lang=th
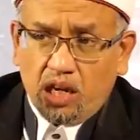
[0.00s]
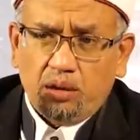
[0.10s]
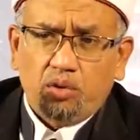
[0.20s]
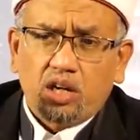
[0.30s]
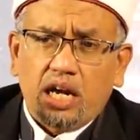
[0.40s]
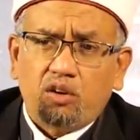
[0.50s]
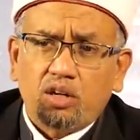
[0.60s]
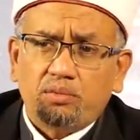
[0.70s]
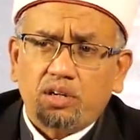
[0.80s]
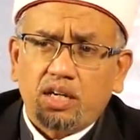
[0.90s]
ไอ้พวกเรา
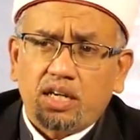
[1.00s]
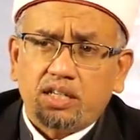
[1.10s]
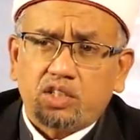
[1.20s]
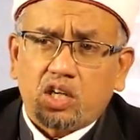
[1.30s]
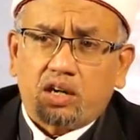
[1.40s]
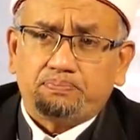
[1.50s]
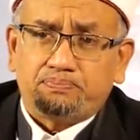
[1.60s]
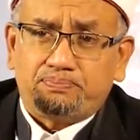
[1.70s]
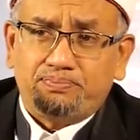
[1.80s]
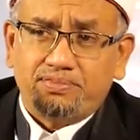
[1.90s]
เนี่ยมันเรียนจบ
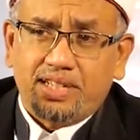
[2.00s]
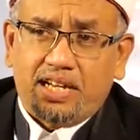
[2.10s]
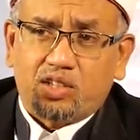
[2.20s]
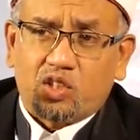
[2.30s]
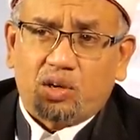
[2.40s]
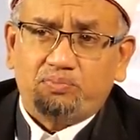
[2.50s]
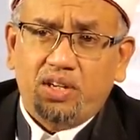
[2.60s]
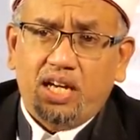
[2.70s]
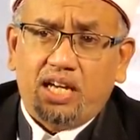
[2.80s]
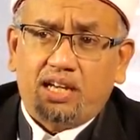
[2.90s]
นั่นจบ
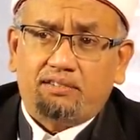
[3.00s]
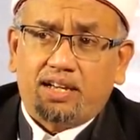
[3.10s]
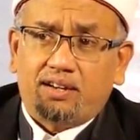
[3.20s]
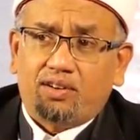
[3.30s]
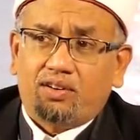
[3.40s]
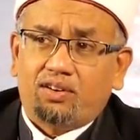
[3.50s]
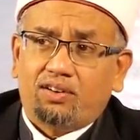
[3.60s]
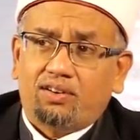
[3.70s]
นี่ใช่ไหมโอ้โห